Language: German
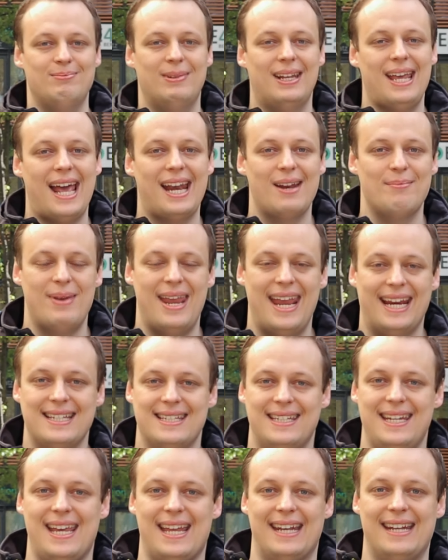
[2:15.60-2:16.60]
mit einem
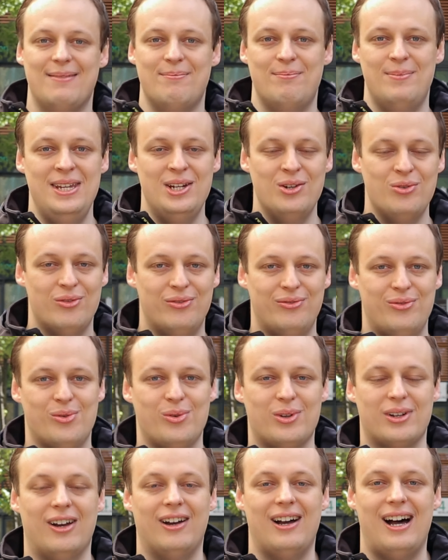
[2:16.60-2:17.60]
externen
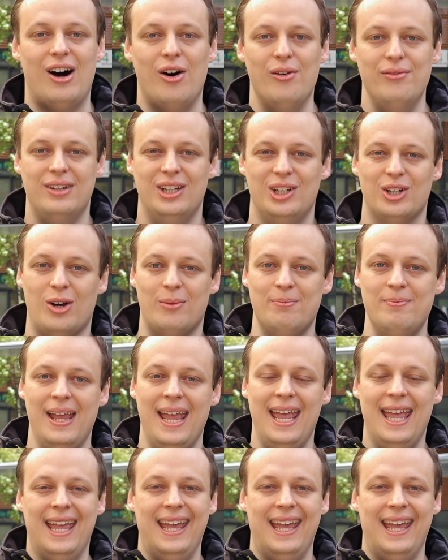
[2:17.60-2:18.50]
Mikrofon auch aufgenommen.